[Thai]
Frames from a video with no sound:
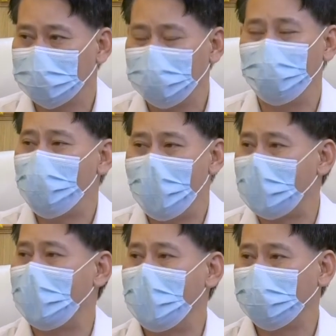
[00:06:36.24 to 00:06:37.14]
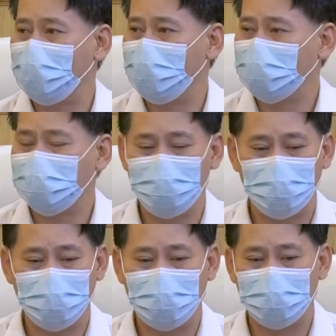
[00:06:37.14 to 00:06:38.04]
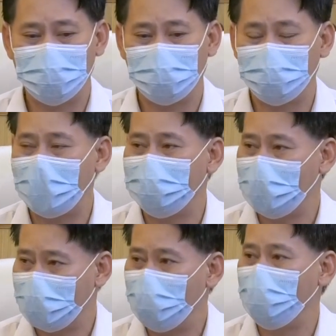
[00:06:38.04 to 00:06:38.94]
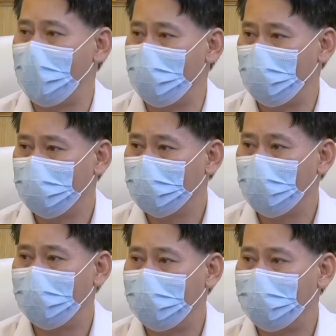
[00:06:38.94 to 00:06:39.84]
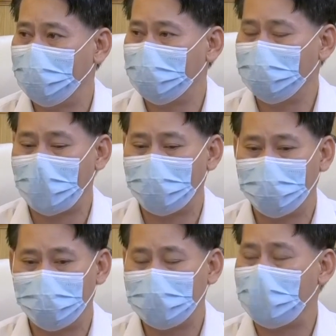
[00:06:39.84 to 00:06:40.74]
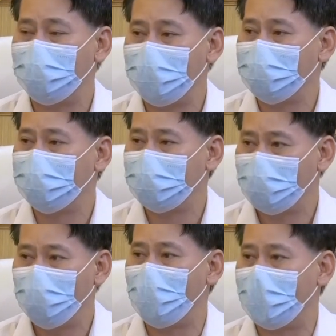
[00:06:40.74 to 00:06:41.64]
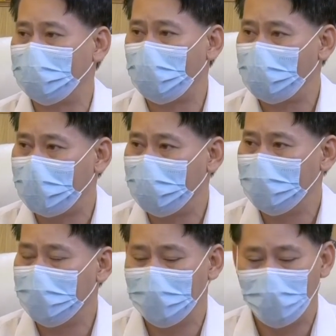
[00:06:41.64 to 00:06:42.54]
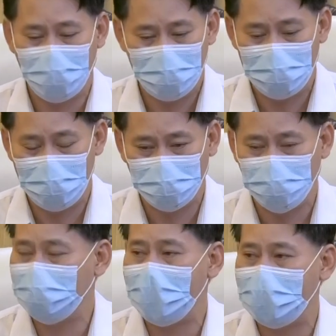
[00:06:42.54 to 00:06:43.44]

คือไม่ว่ากันแล้วตอนนี้คือมันบ้านเมืองก็วุ่นวายพอสมควรแล้ว เราก็อยากไปทำให้มันวุ่นวายต่อไป ครับ วันนี้เราช่วย